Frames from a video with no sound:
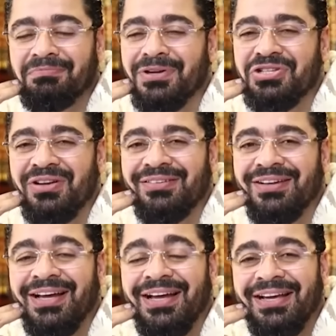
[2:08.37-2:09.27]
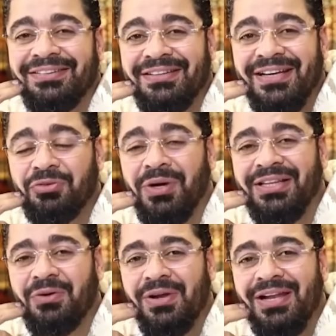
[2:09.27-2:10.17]
ما شاء الله اهتديت
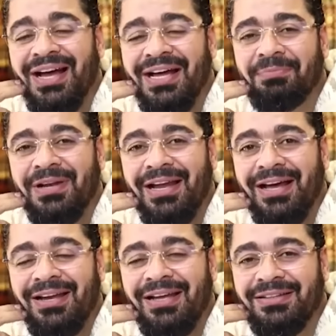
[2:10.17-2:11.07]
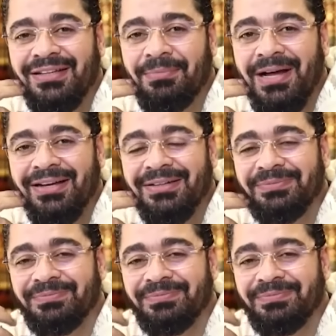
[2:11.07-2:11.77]
وحدك ولا احد من العائله اهتدى معك